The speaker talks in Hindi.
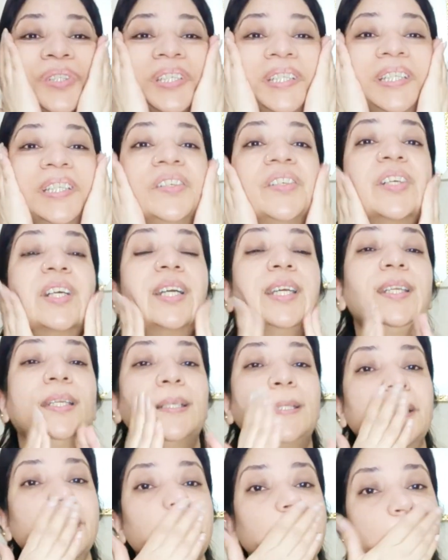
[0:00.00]
ज़्यादा ड्राई
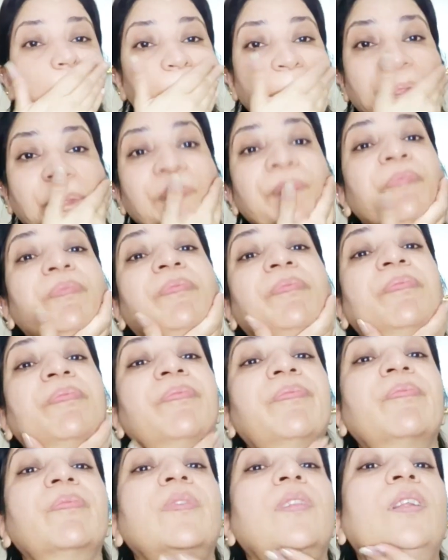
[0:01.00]
ना लगे
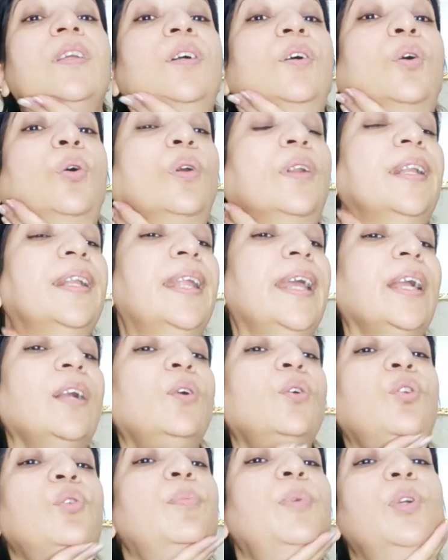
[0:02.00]
और
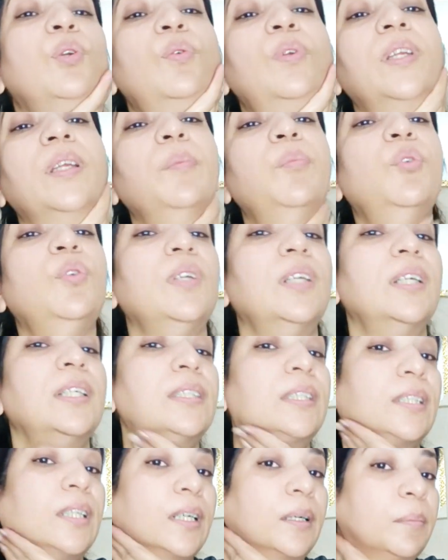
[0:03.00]
नेक को तो बिल्कुल नहीं भूलना
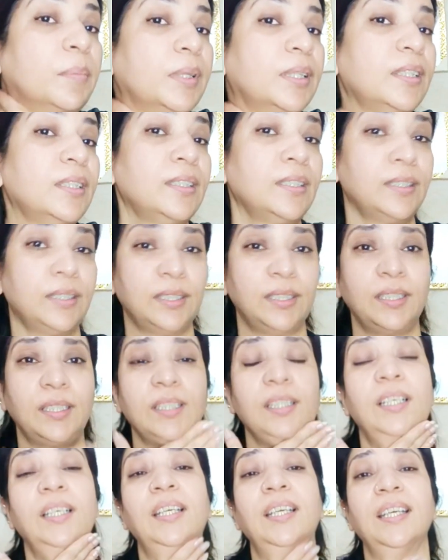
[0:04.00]

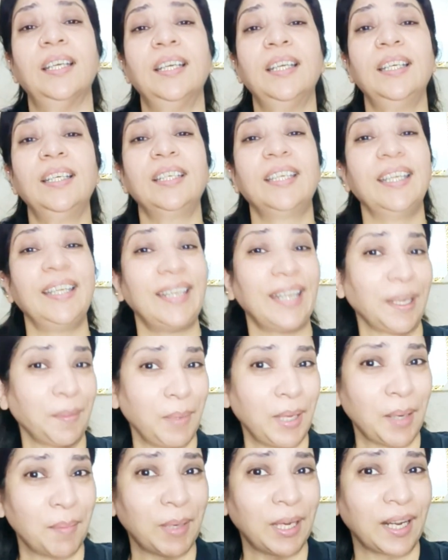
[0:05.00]
जनाब ये नेक
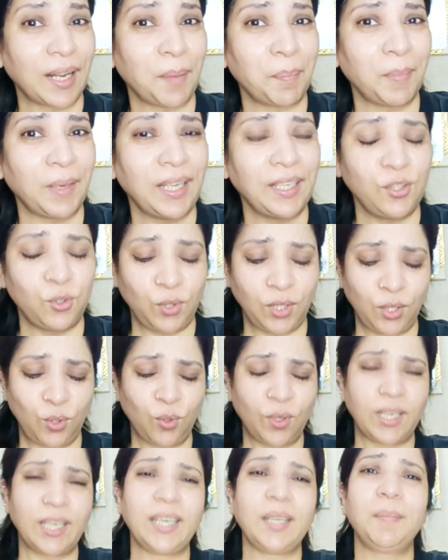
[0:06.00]
भी हमारा अपना है जो ये
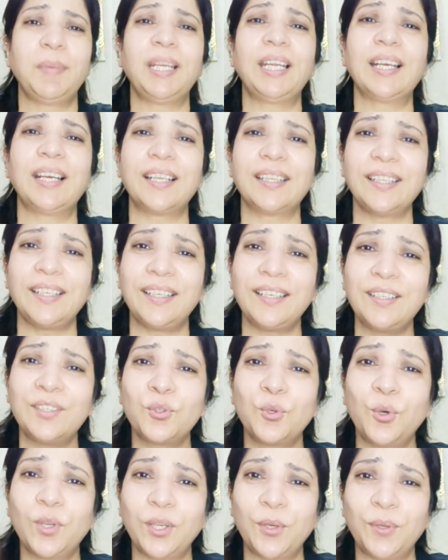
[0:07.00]
लोग करीमे लगाते हैं ना
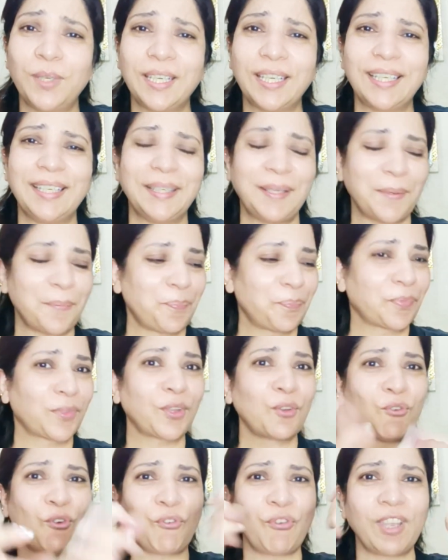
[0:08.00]
गोरे होने के लिए
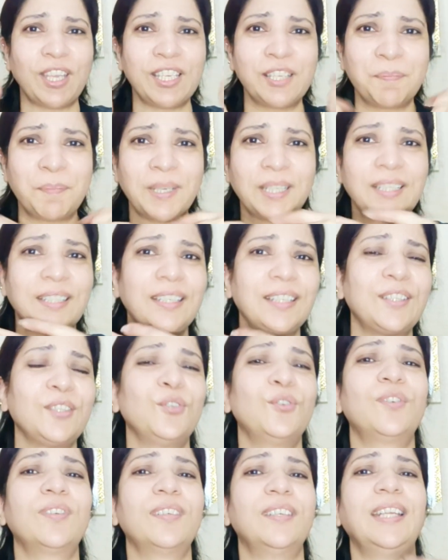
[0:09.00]
वो फेस पे इतनी
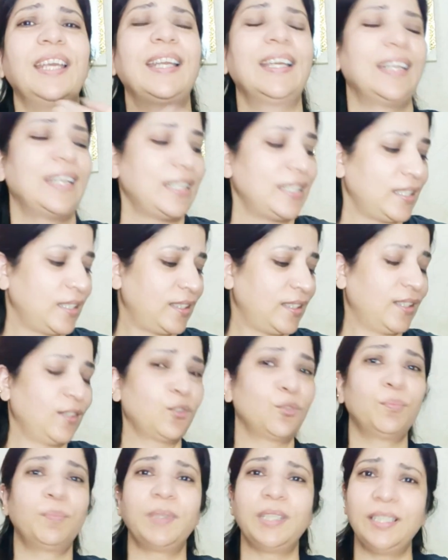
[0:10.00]
इतनी और नेक रह जाते
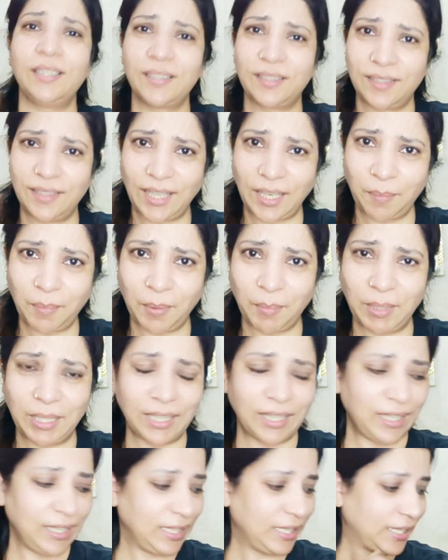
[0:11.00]
हैं तो प्लीज़ नेक पे भी
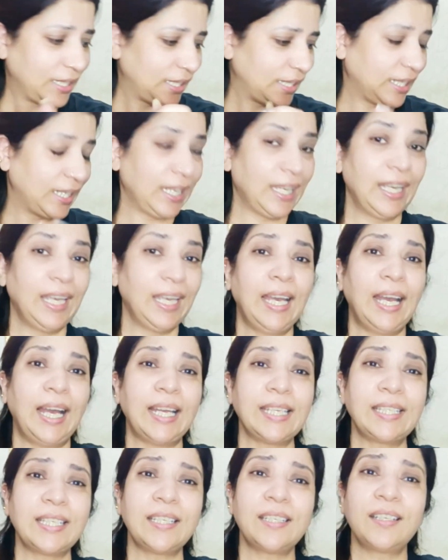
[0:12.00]
लगा दिया करें
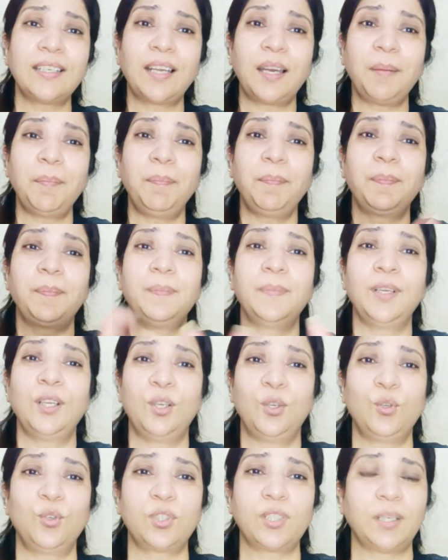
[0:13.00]
अच्छा
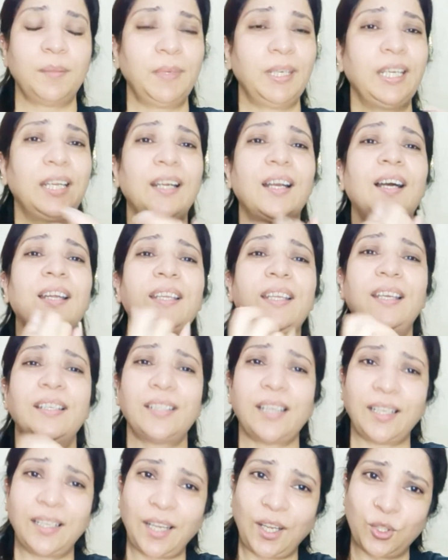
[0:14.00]
जनाब लोशन मैंने लगा लिया
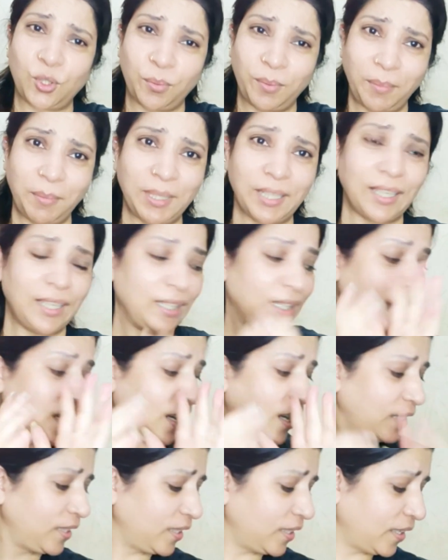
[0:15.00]
साथ हाथों में भी लगा लिया
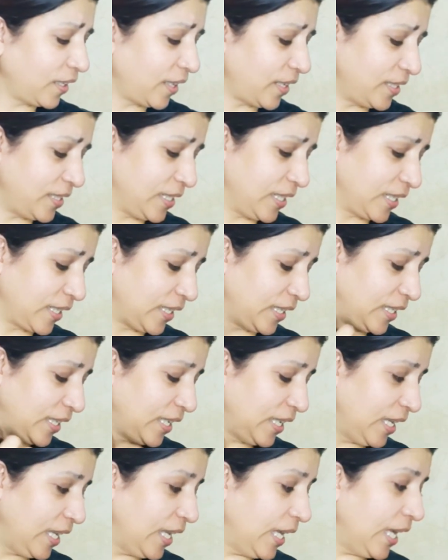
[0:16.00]
हाथ ना रह जाए
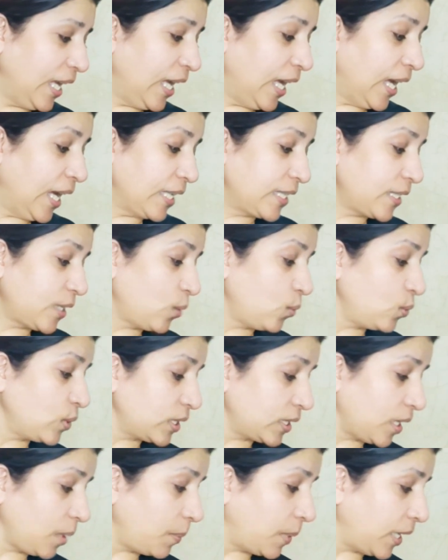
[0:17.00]
कहीं अच्छा
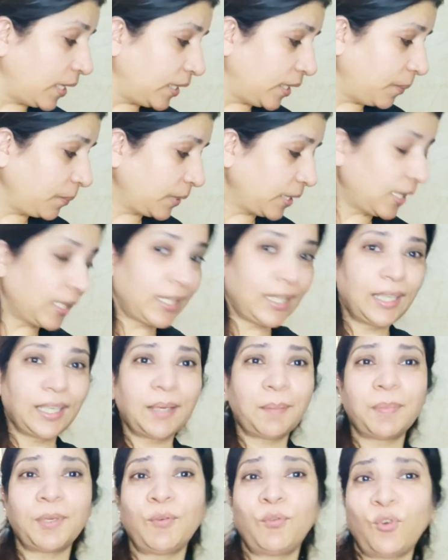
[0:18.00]
उसके बाद हम क्या
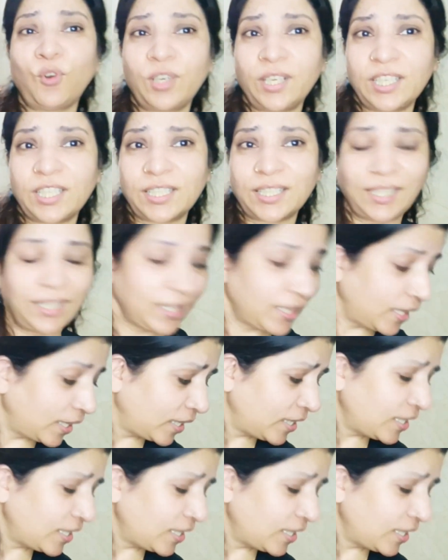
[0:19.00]
करेंगे अपना फाउंडेशन लगाएंगे